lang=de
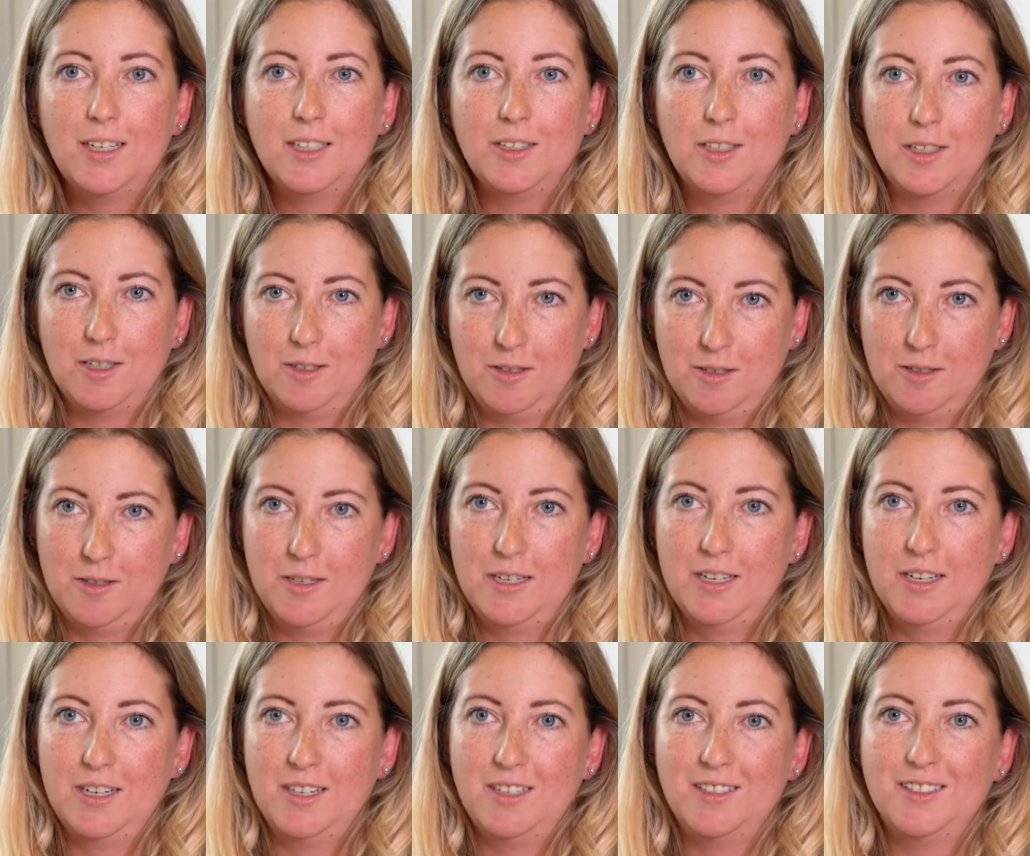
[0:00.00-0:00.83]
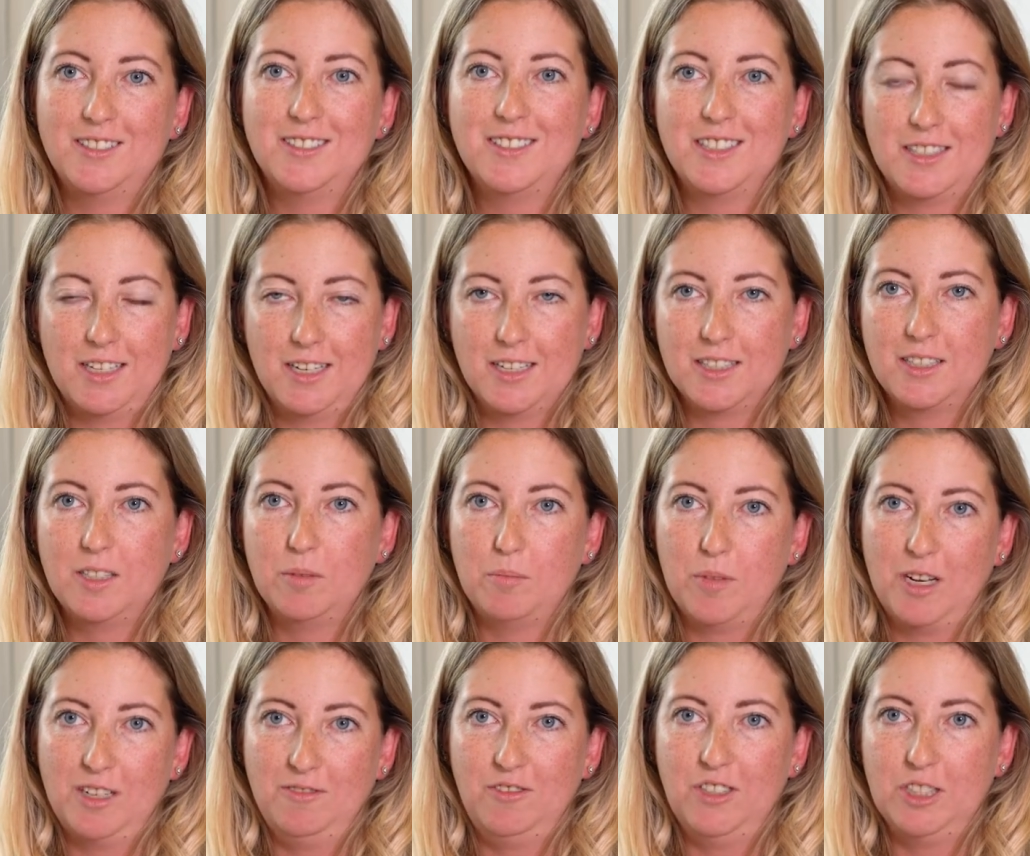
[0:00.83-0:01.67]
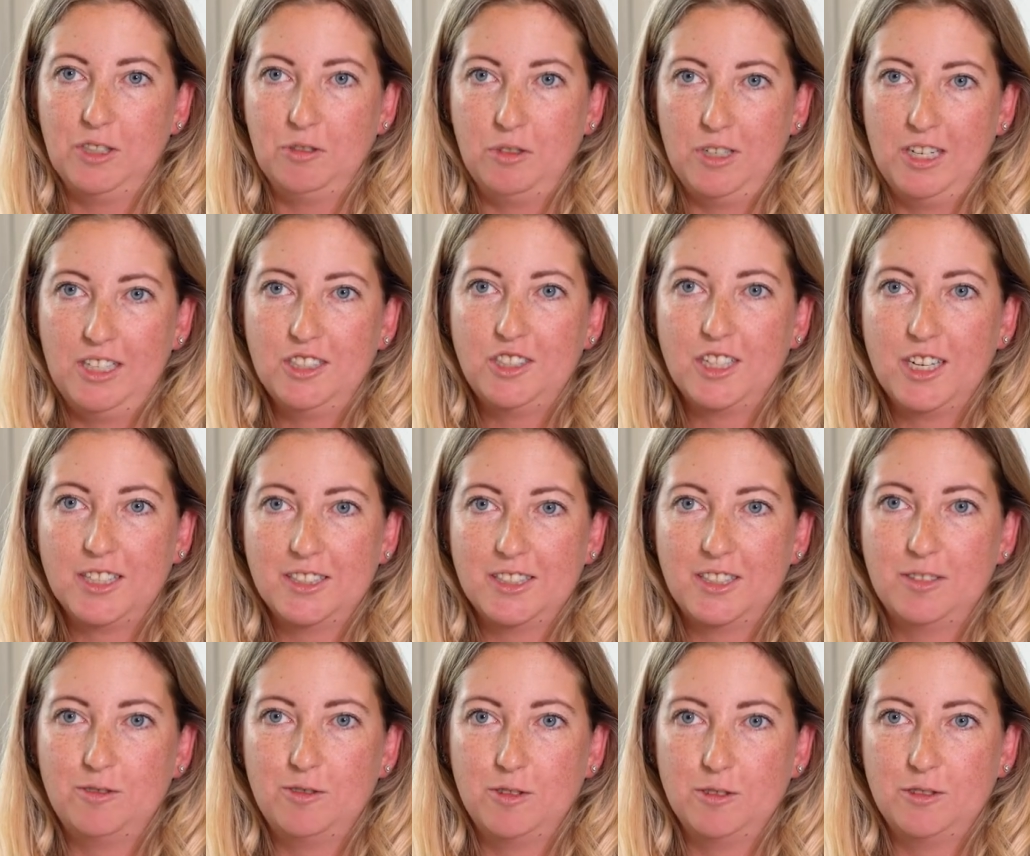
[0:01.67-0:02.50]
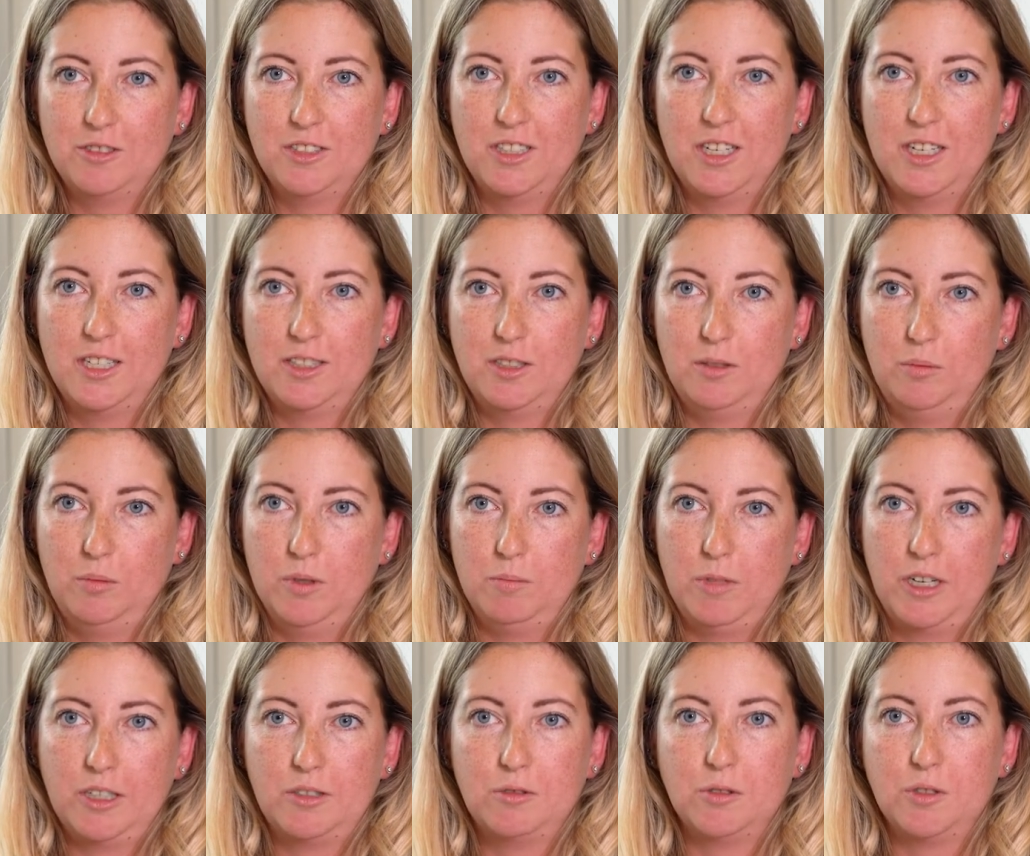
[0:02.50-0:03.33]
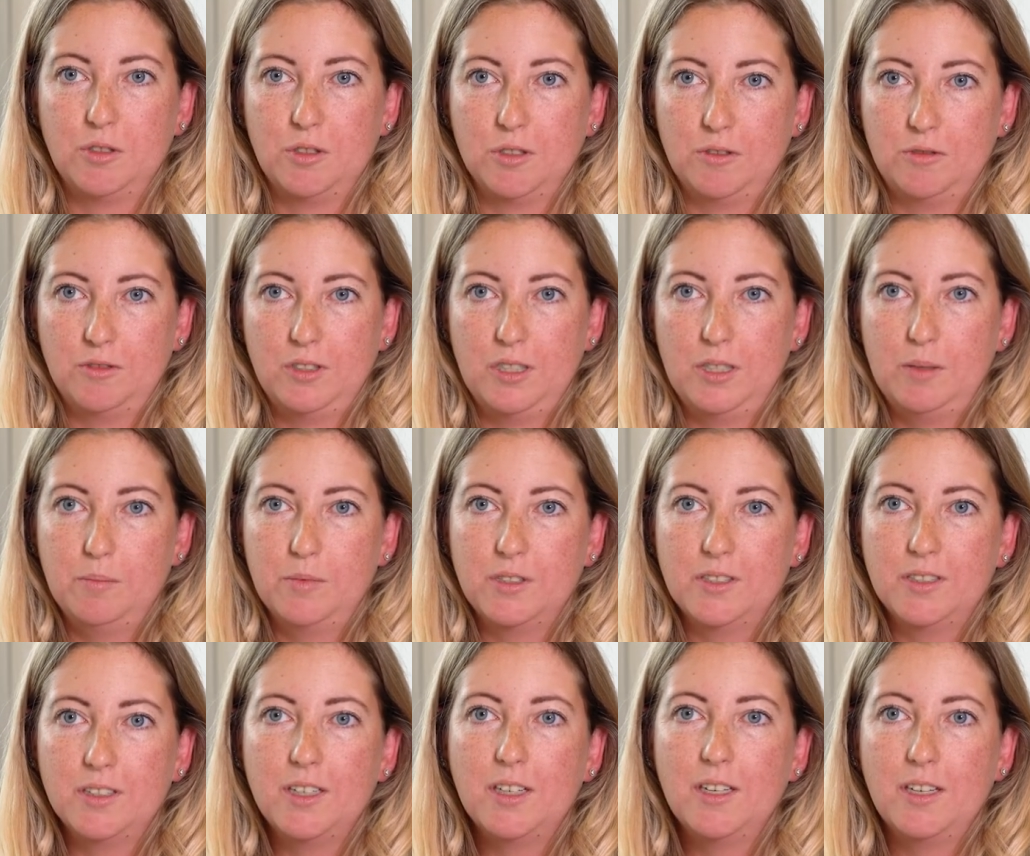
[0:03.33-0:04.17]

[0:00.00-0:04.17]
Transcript: der heuer das erste Mal virtuell stattgefunden hat über Microsoft Teams,